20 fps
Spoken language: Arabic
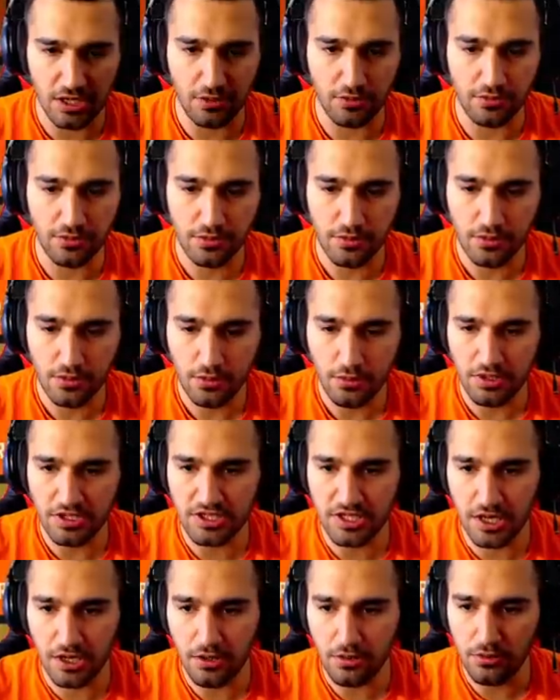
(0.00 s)
لهون
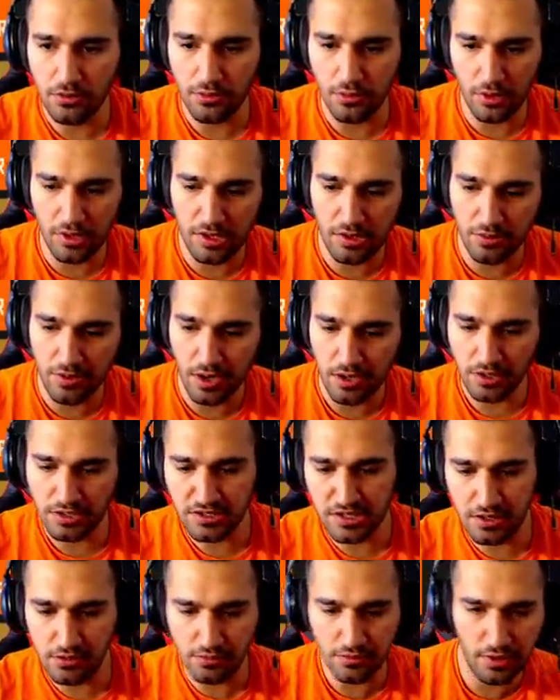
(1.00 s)
ونجي لهون ونروح لهونيك
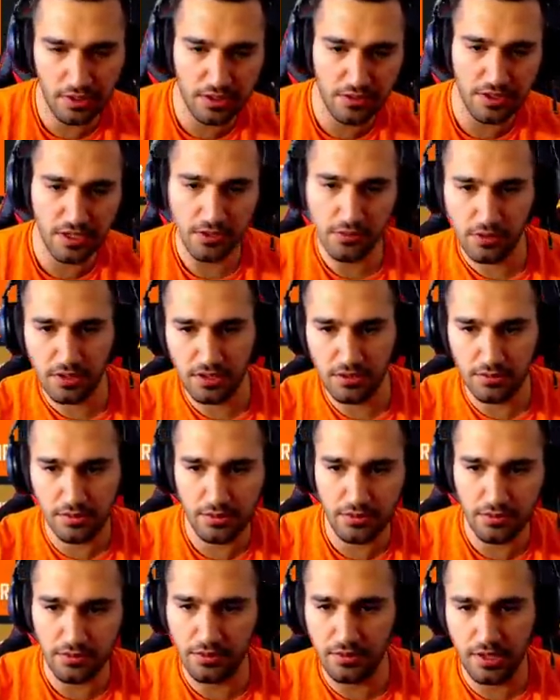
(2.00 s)
نجي لهون ونروح لهونيك
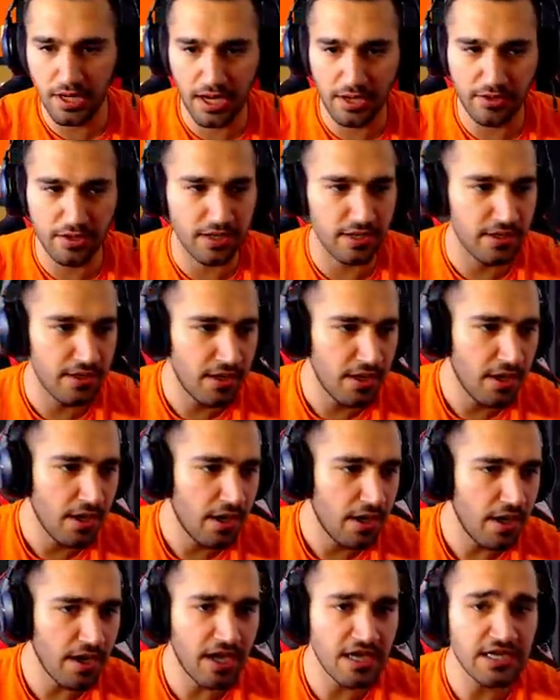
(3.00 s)
نروح اوكي
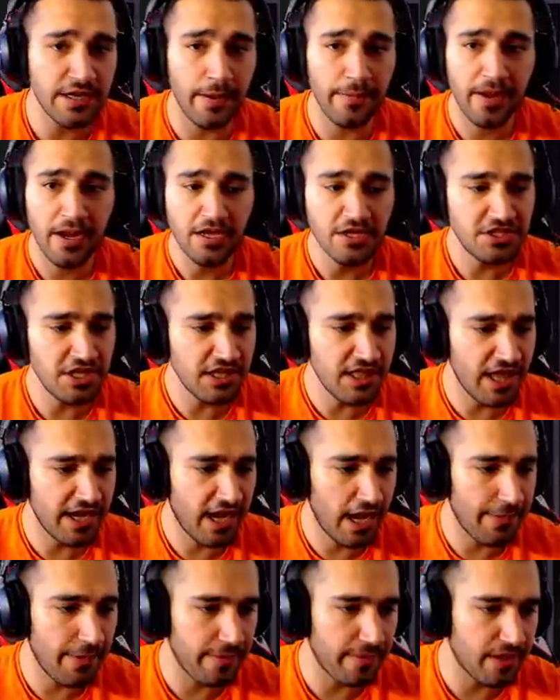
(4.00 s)
اوكي شباب شيء
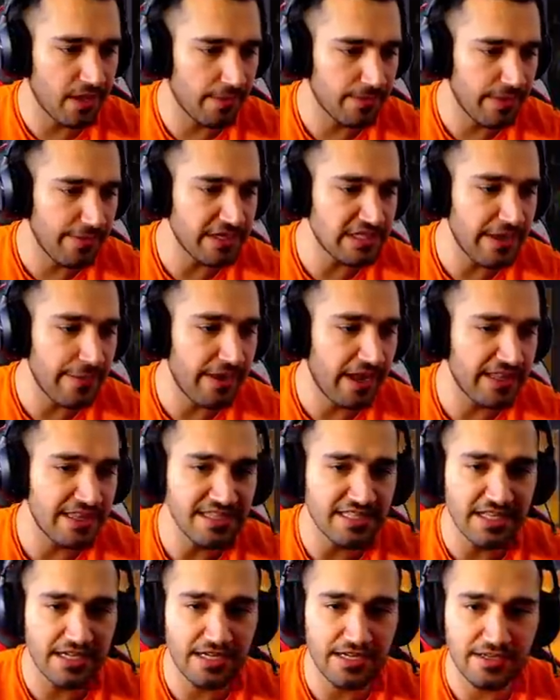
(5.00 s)
ثاني حبايبي الكرام طبعا شباب راح
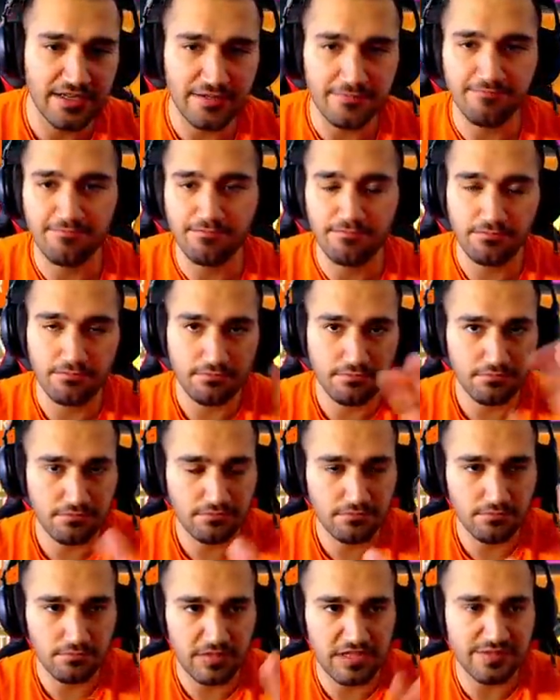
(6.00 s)
تنزل
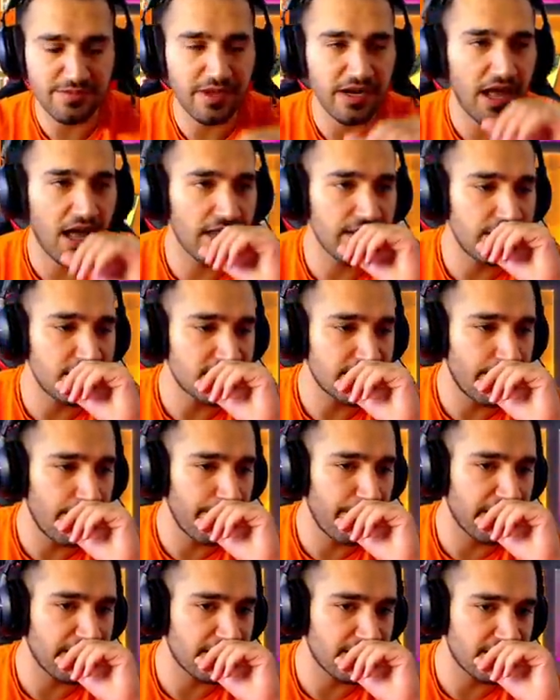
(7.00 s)
بالنسبه للحاضنه
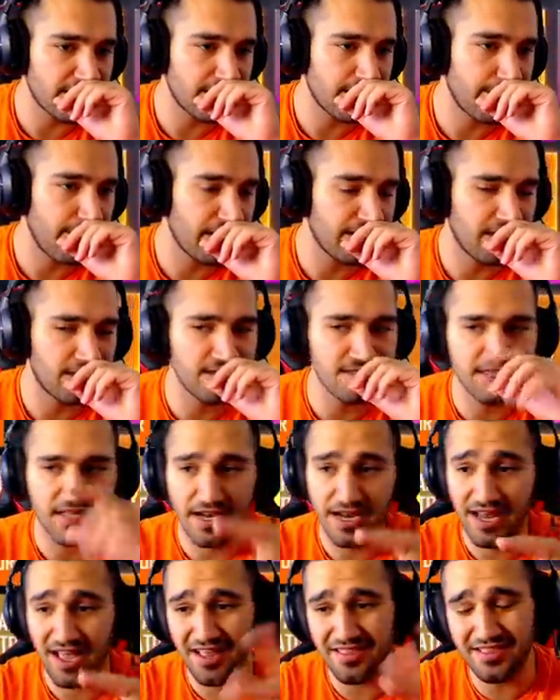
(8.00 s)
الشباب بعد التسريبات رح
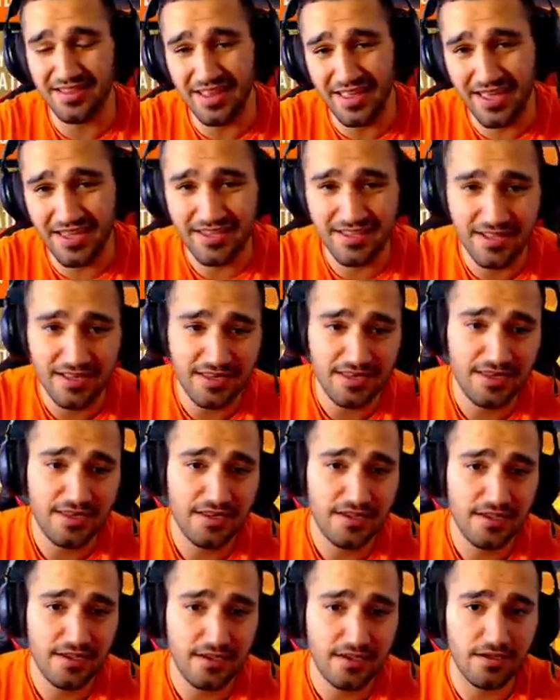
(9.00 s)
تنزل الحاضنه هي
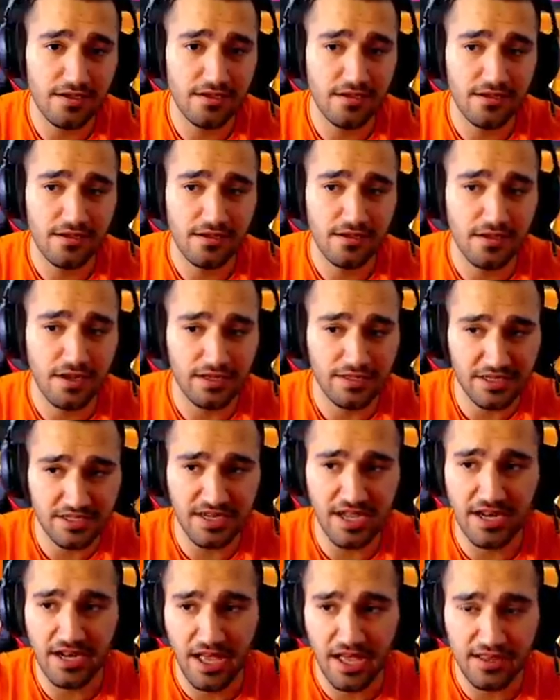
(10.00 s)
آه، رح
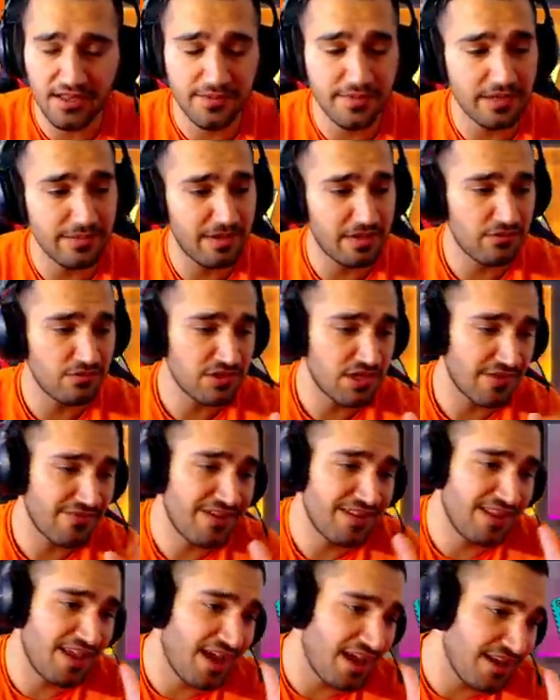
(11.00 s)
ترجع هالحاضنه مثل ما انتم
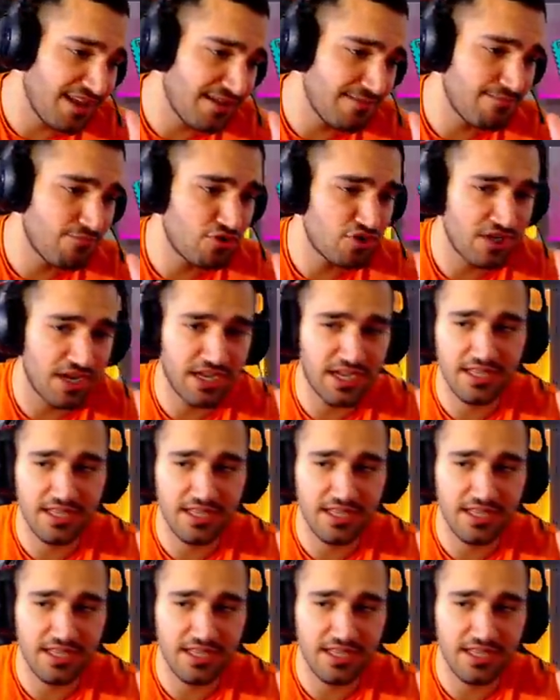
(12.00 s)
شايفين يعني مش